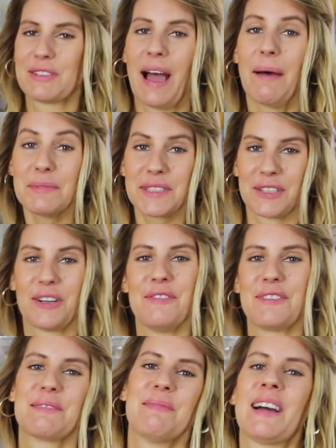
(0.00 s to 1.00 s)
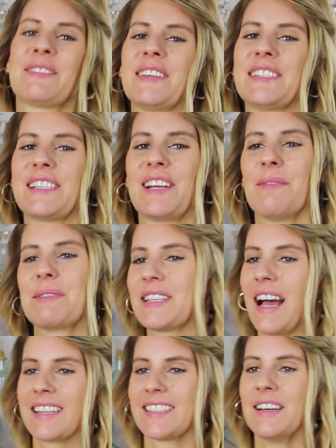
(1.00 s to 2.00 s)
immer so Hamsterkäufe gemacht, weil sie, glaube ich,
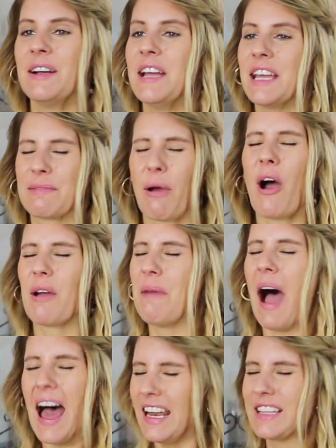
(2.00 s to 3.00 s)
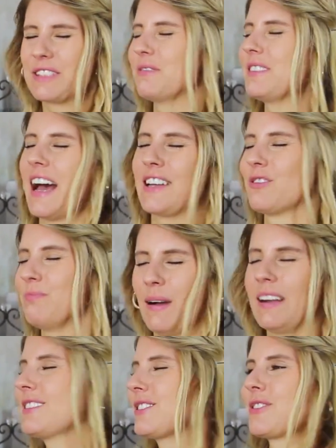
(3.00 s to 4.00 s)
dachte, ich brauche immer alle Zutaten, um
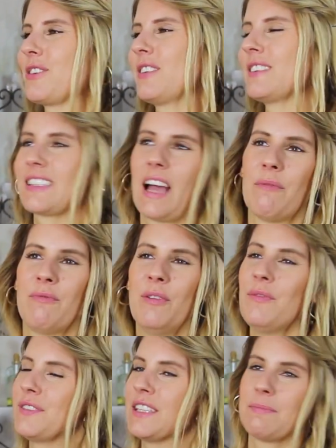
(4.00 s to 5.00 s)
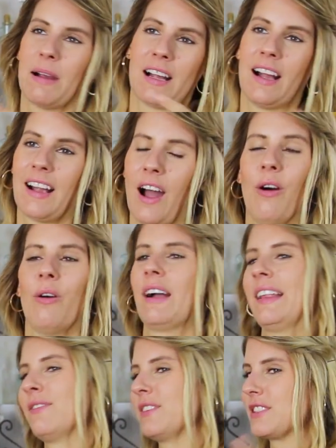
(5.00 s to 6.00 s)
backen zu können. Es gab 50 Mal Kakao,
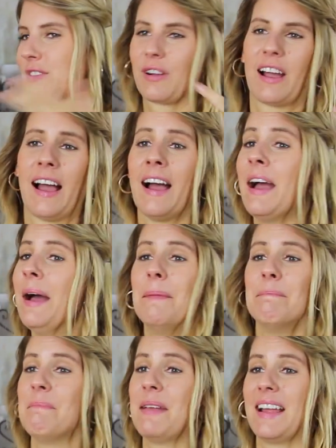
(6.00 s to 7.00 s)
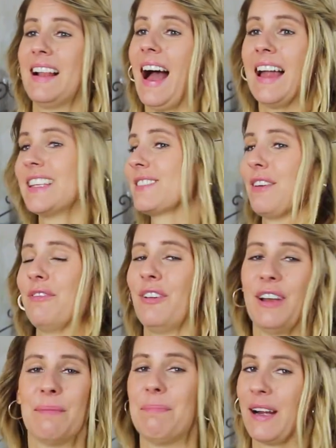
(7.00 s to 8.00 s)
ganz viel Zucker, Mehl, alles war
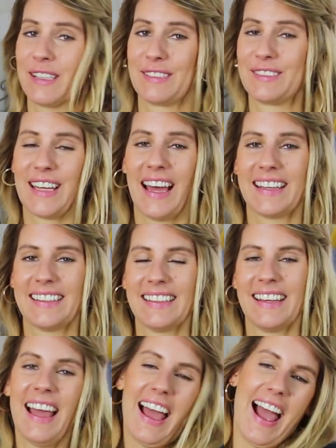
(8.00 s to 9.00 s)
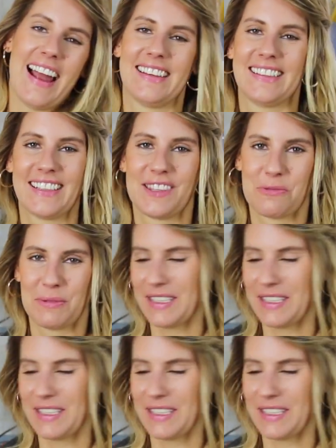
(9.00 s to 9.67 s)
voller Backzutaten. Eigentlich ganz